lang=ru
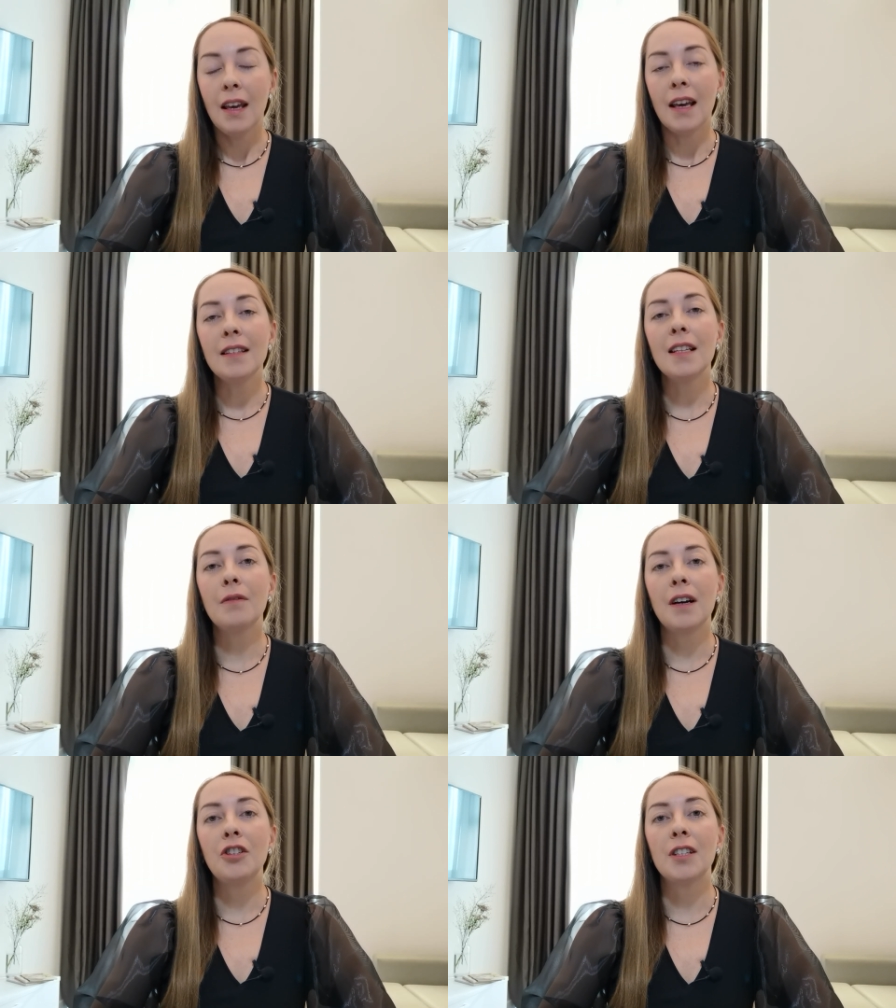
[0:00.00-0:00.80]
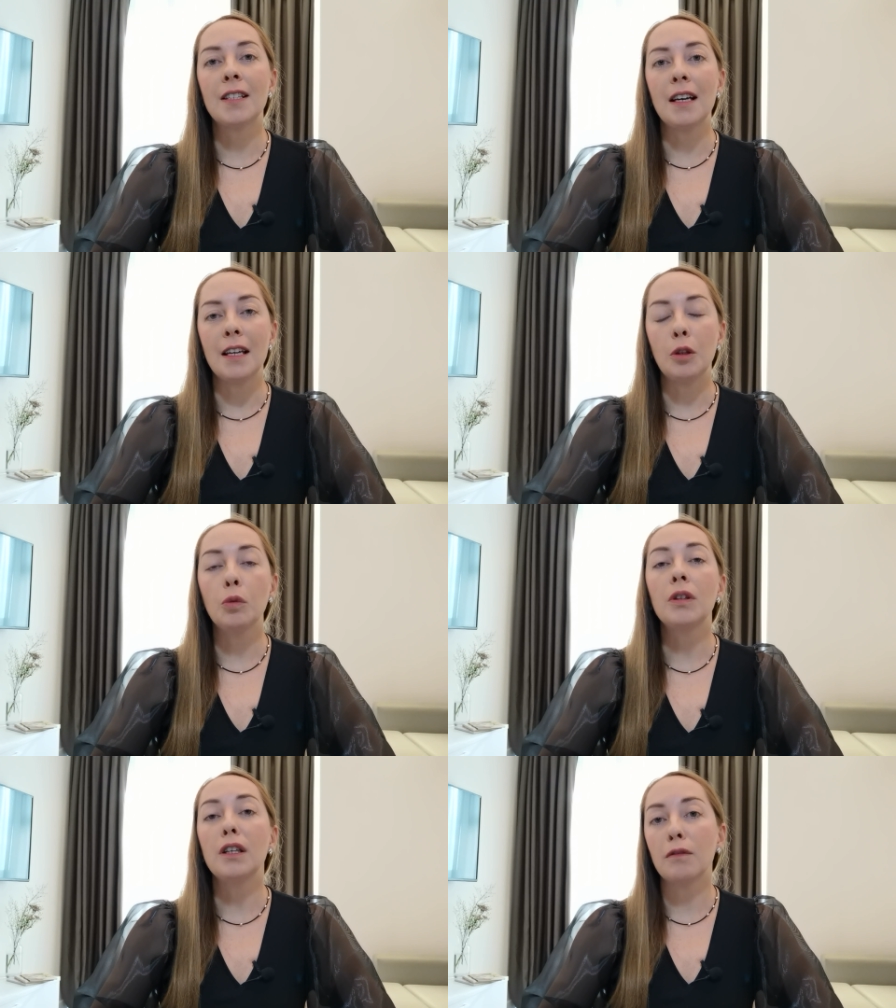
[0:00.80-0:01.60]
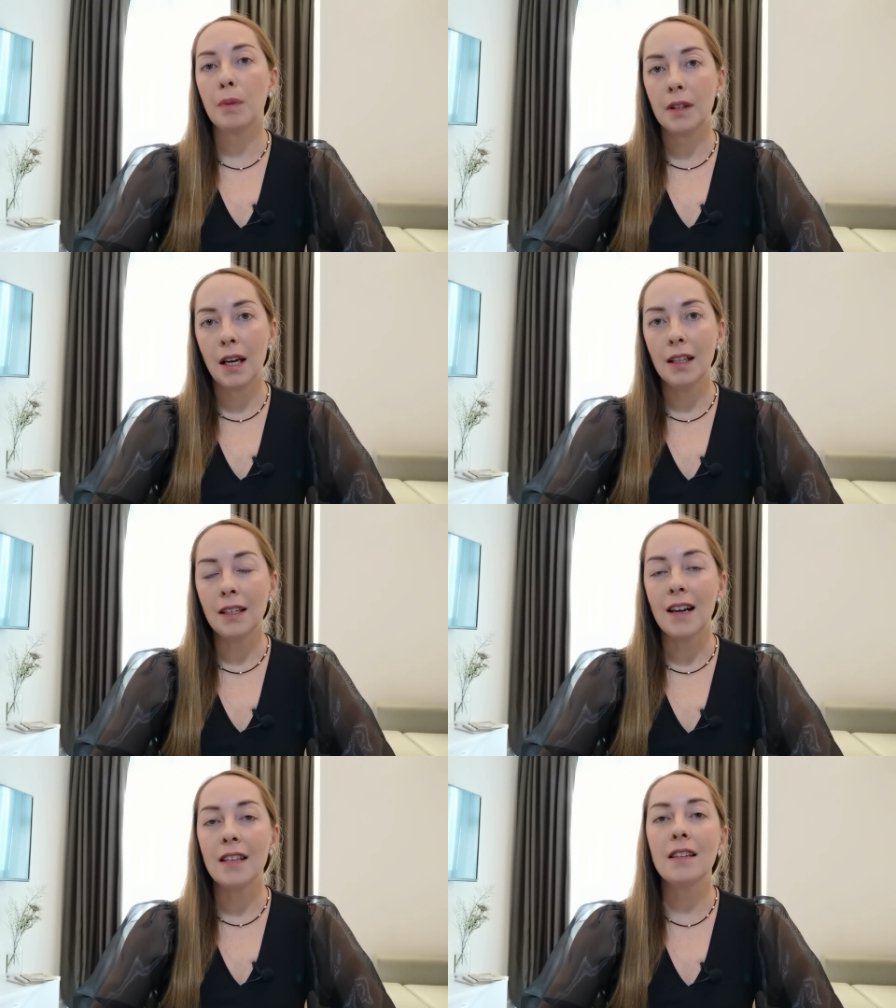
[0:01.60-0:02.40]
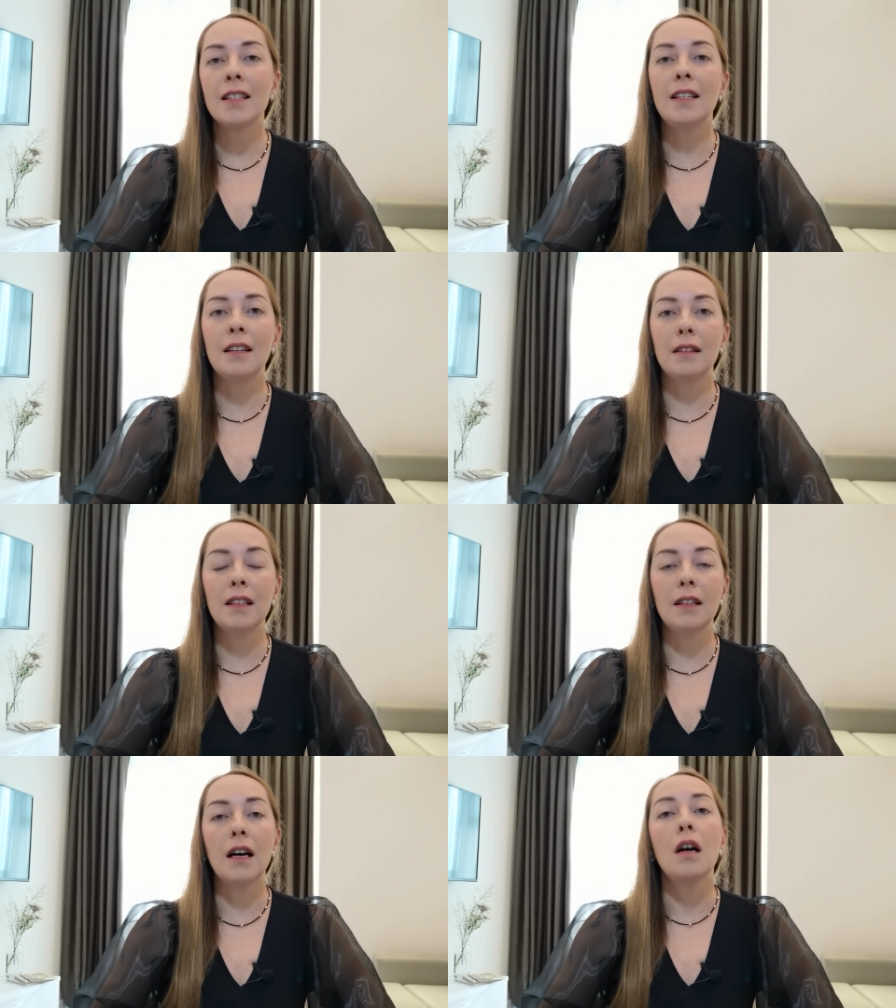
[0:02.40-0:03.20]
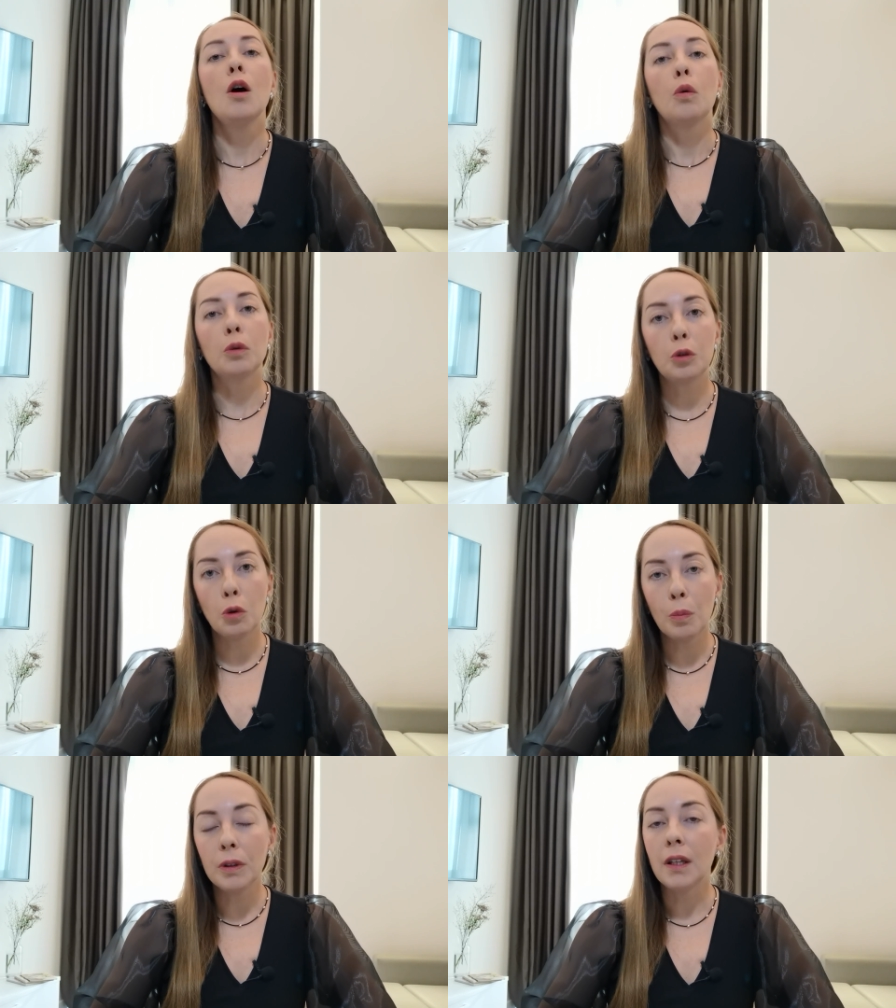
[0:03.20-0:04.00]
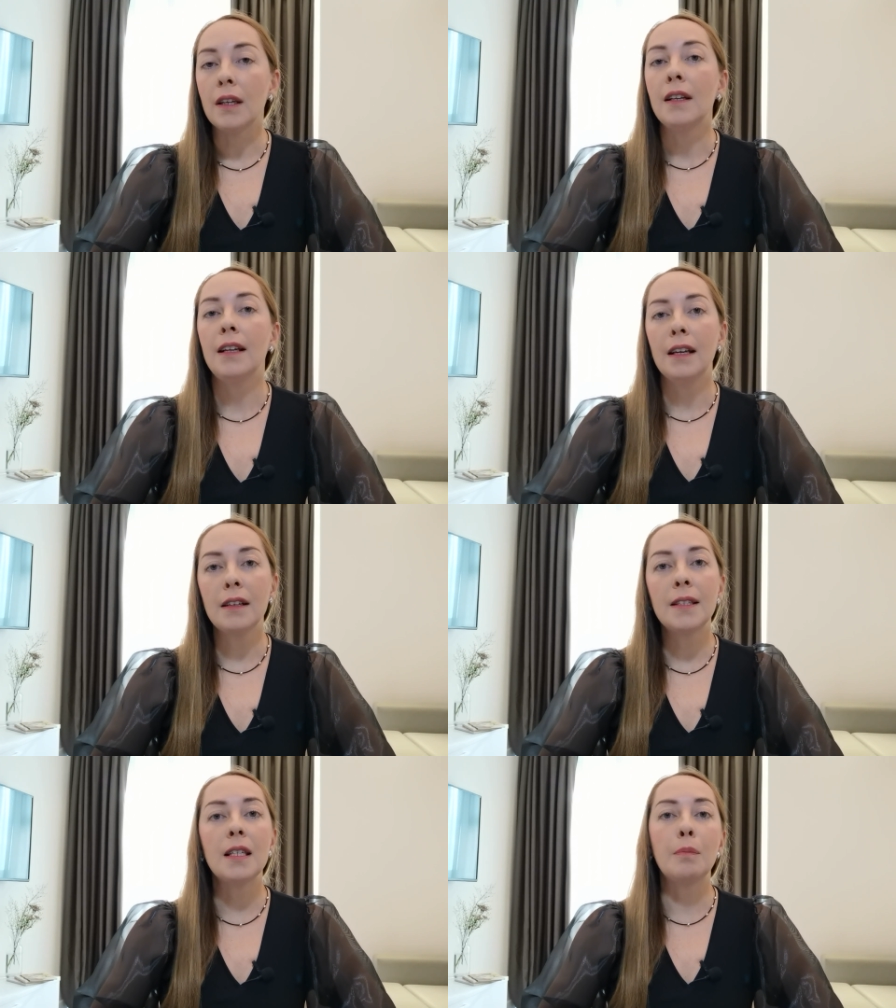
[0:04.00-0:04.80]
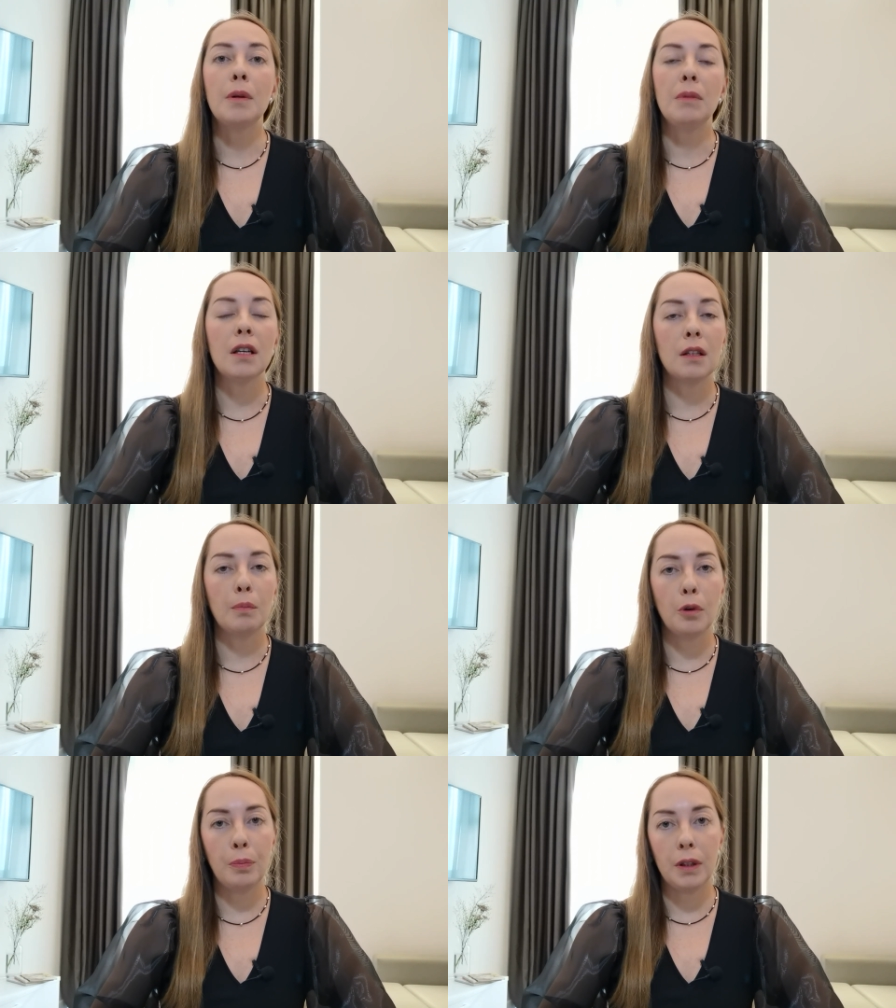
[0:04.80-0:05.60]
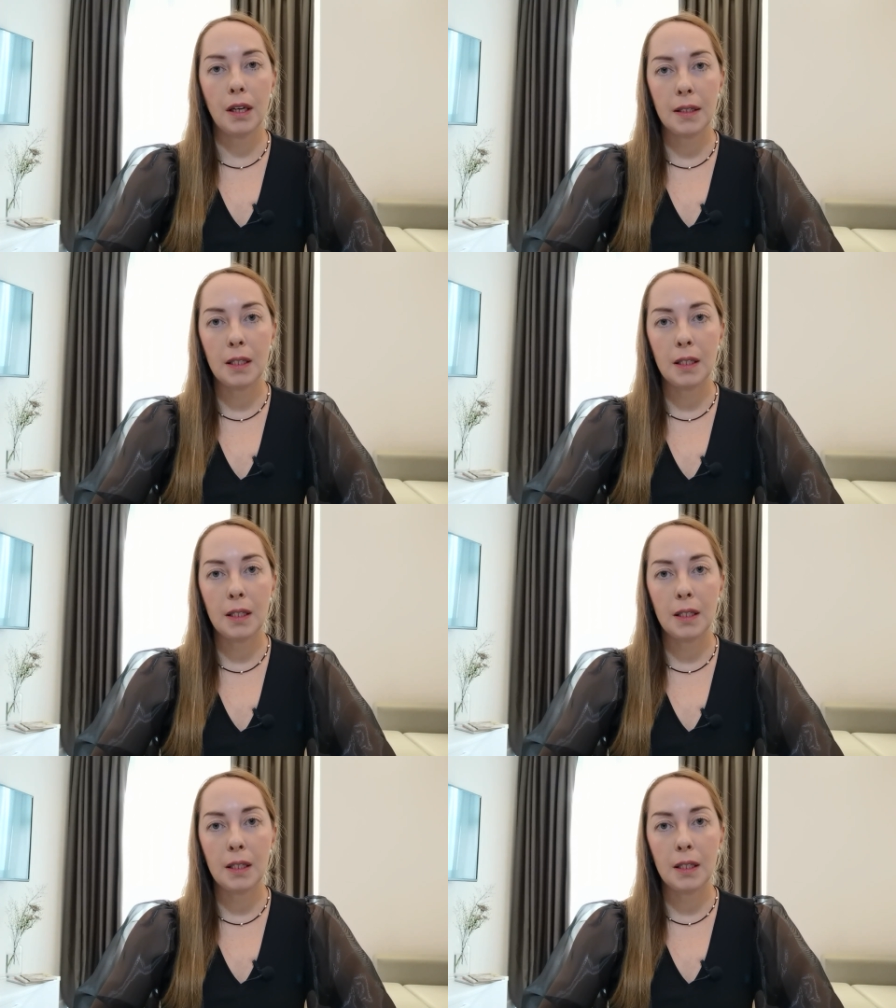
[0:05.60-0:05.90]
Эти 2 часа идут не в подряд, они разделены на удобные лекции, примерно по 15